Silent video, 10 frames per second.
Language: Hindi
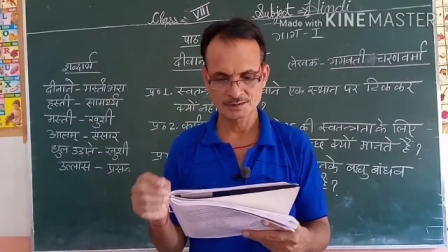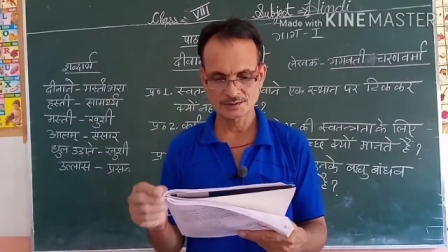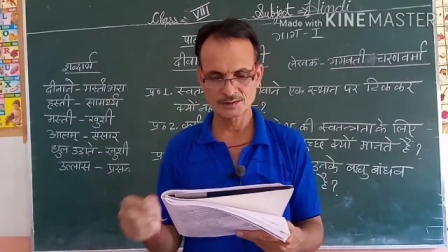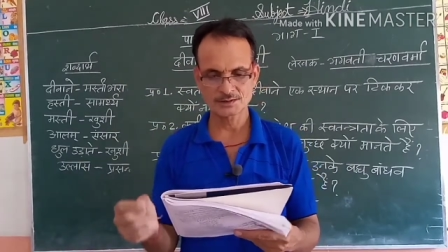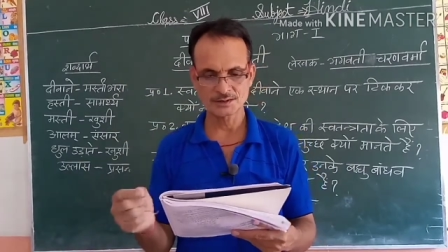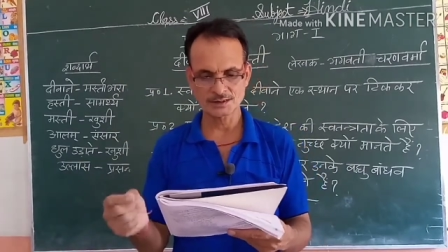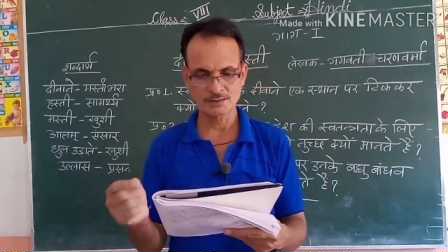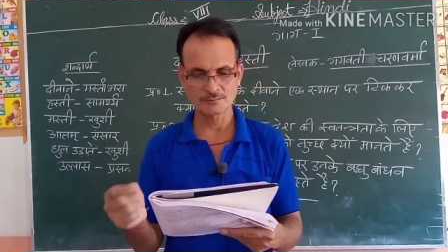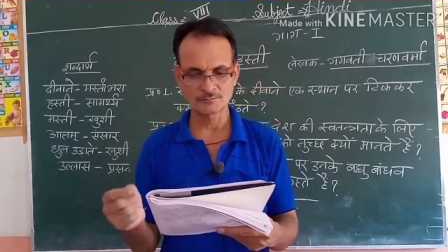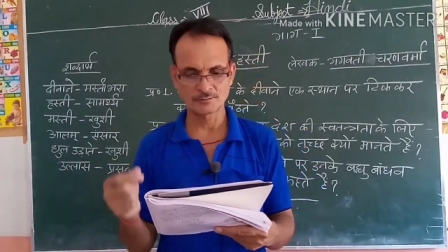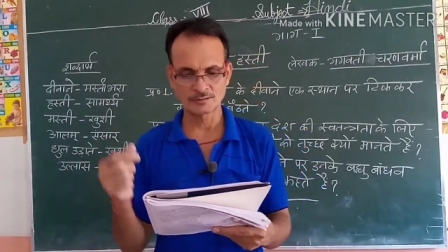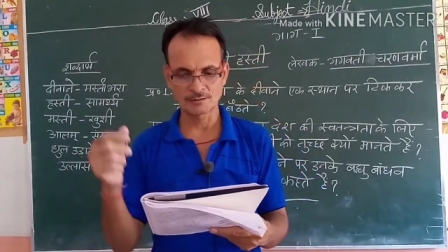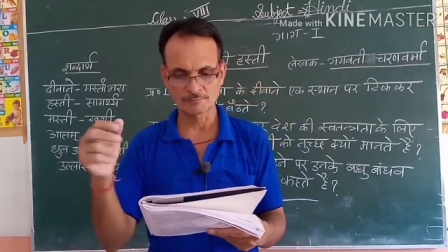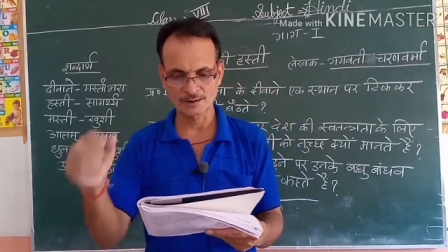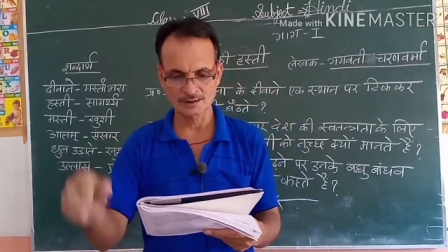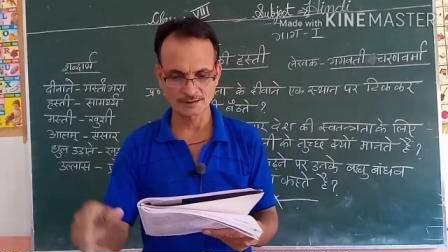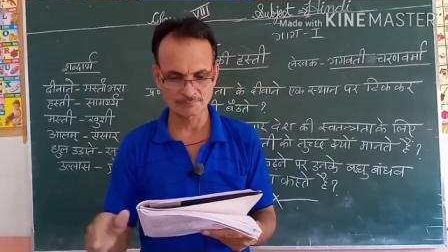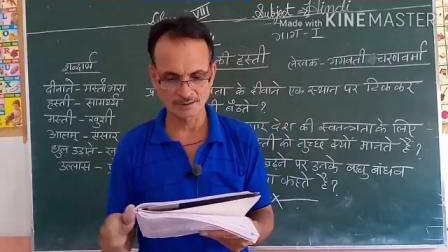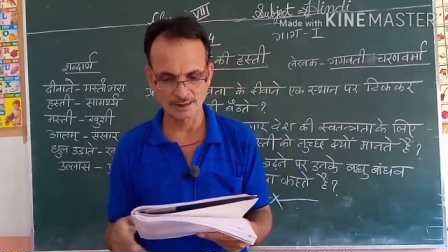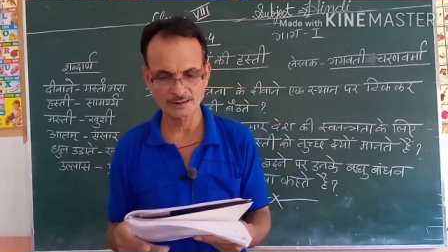जिस दिशा में वो अपना
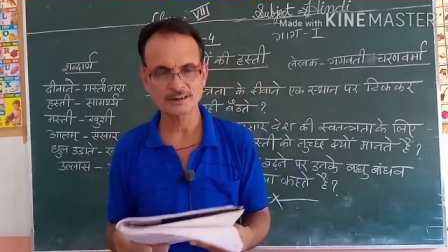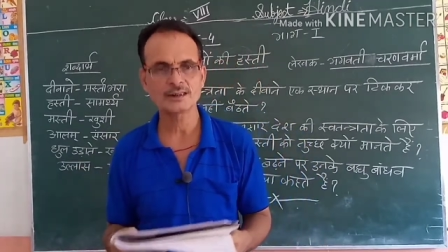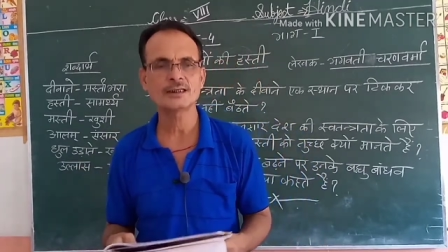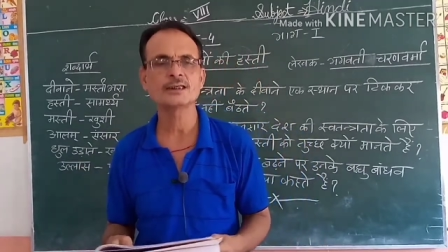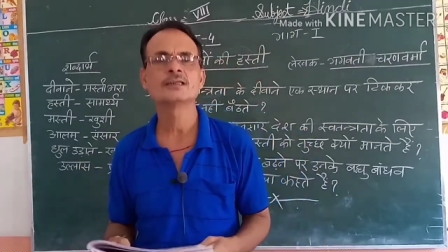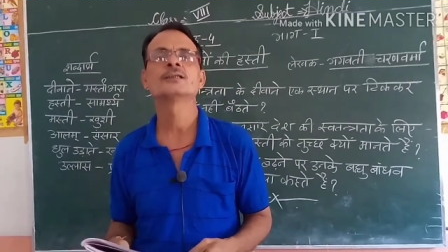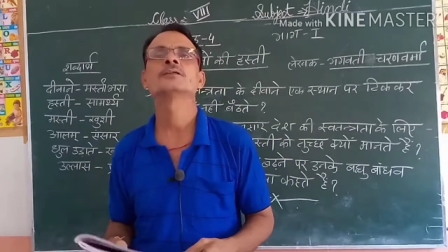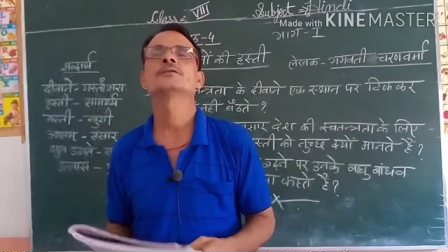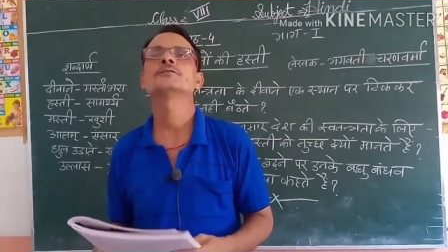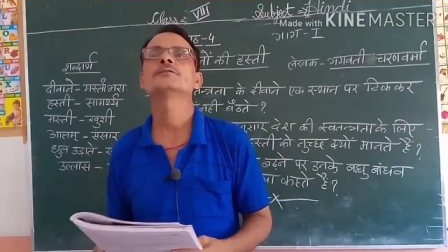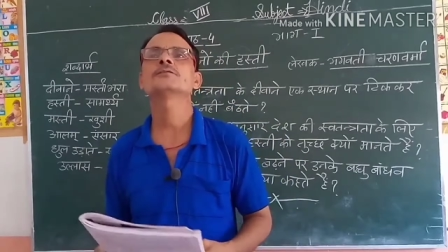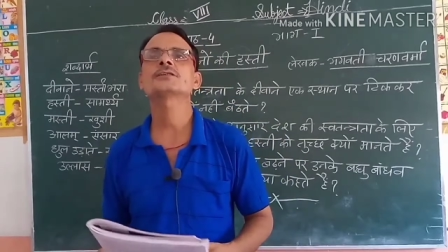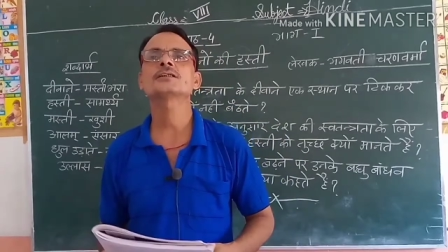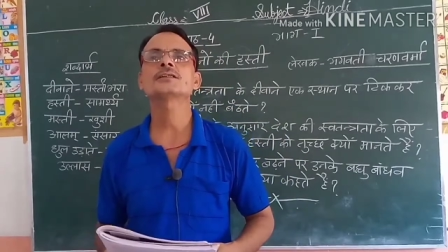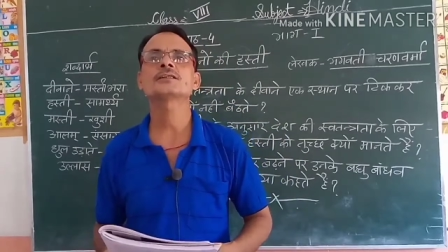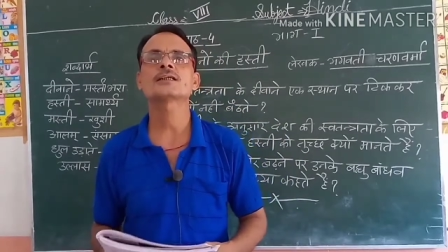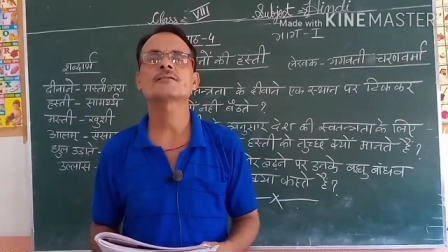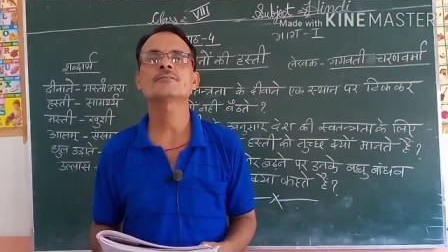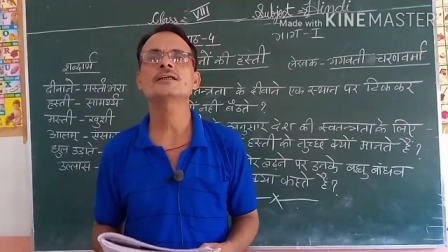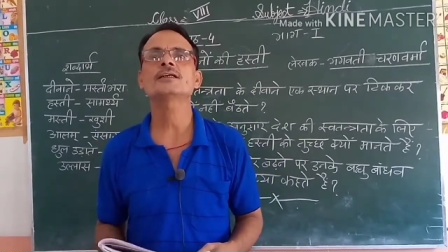कदम बढ़ाते हैं उसी दिशा
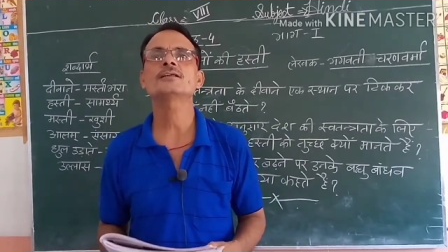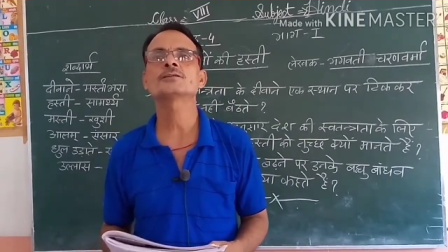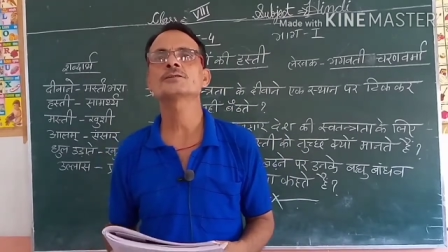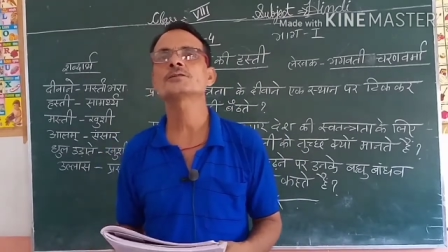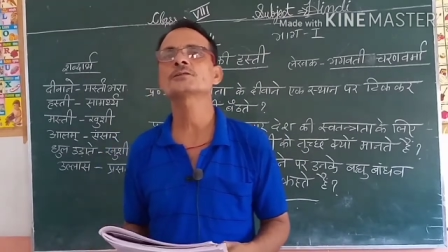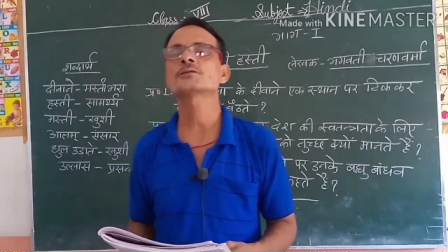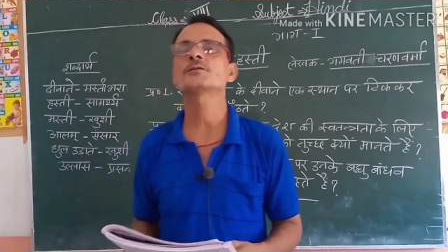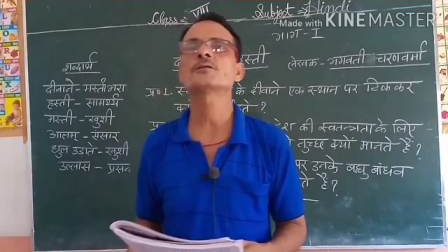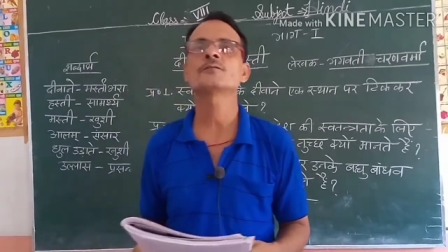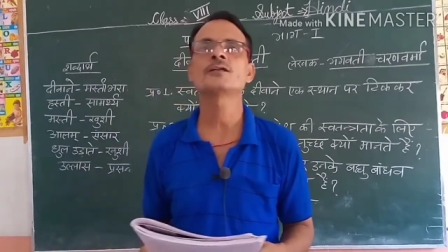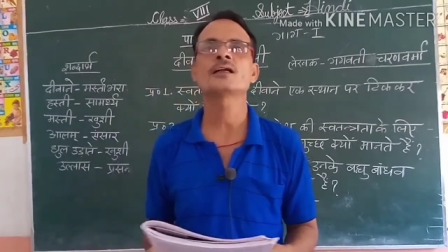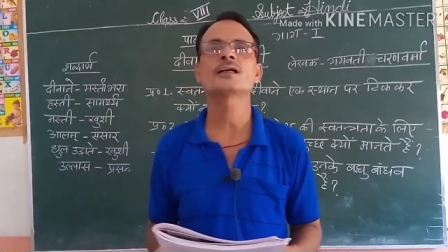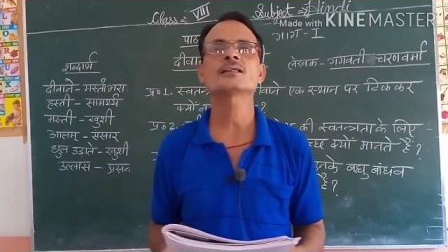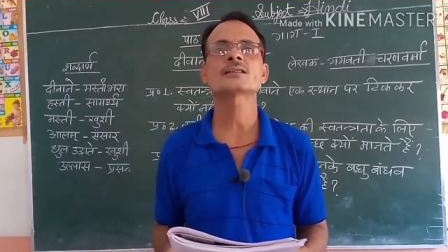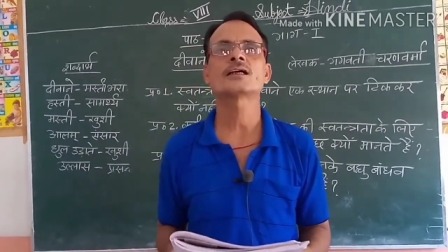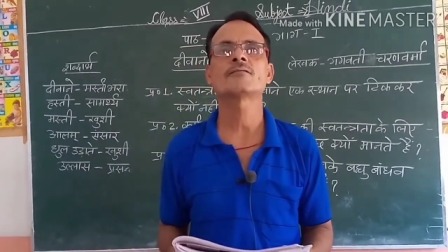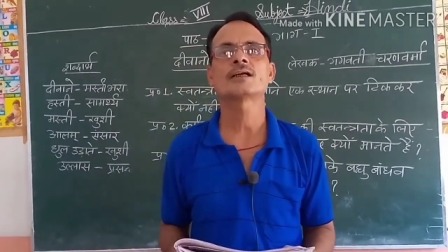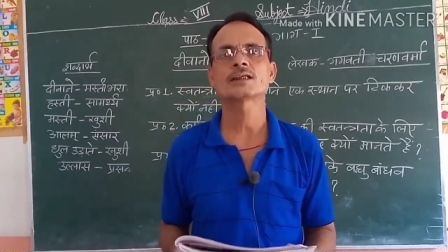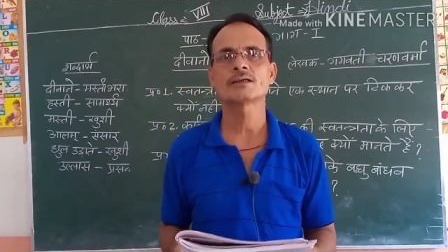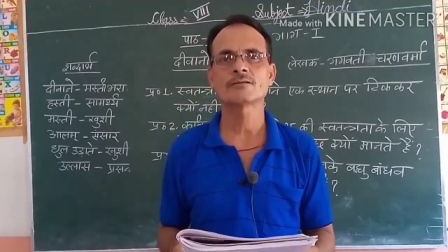में जोश और उल्लास का
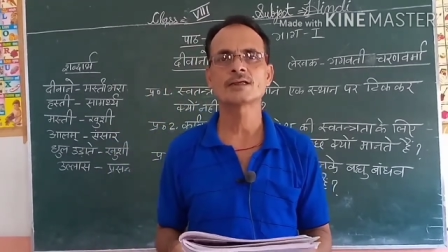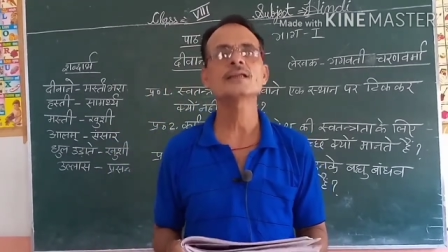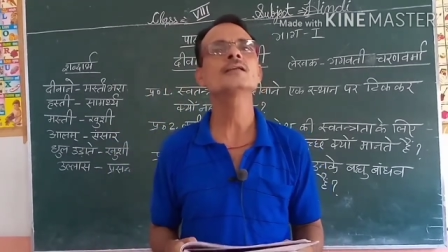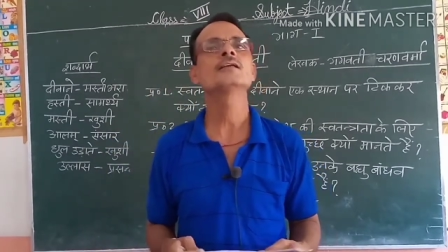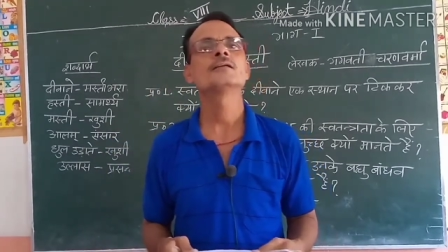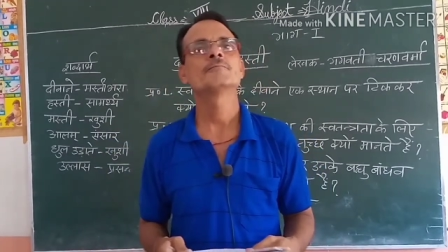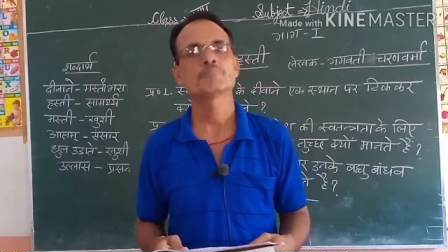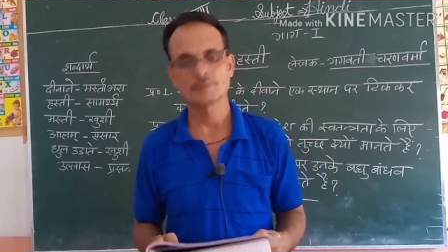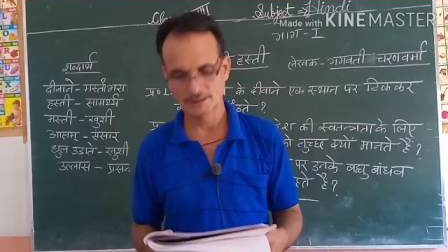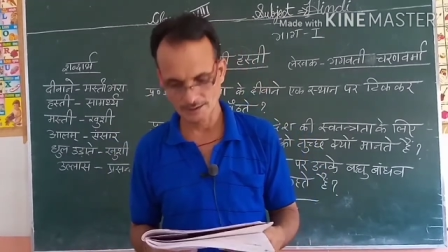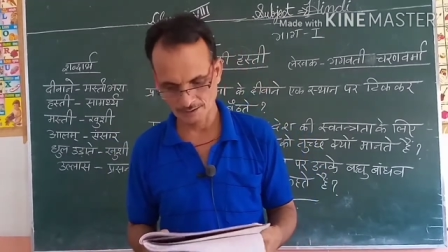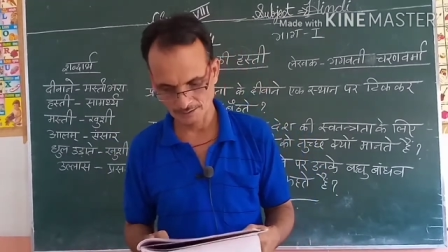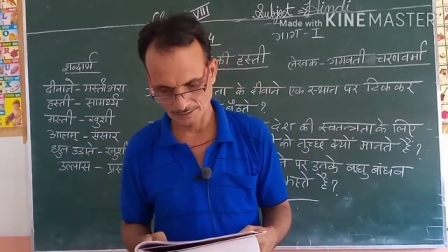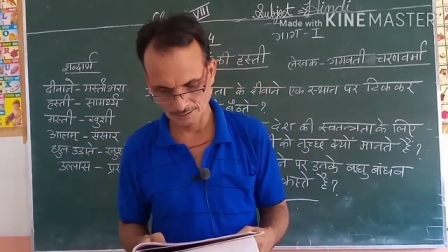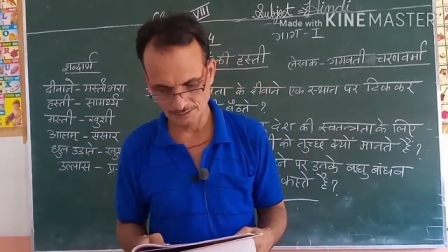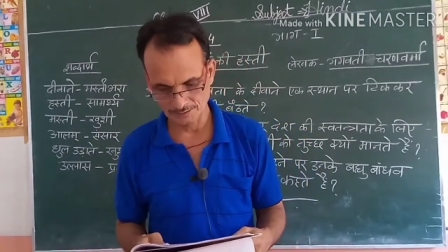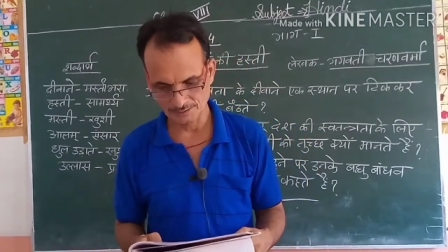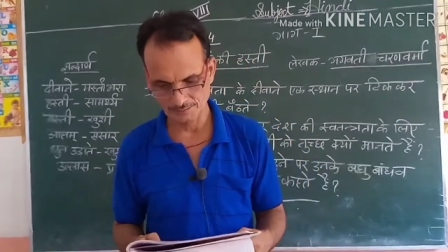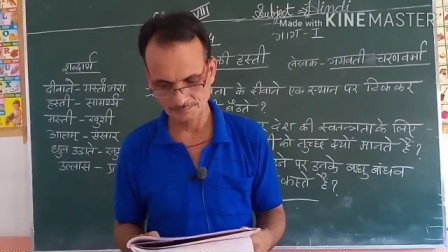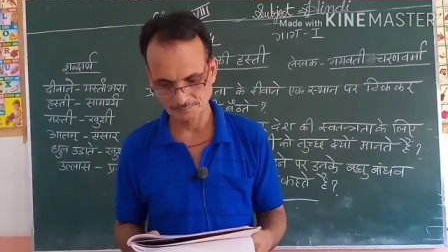वातावरण पैदा कर देते हैं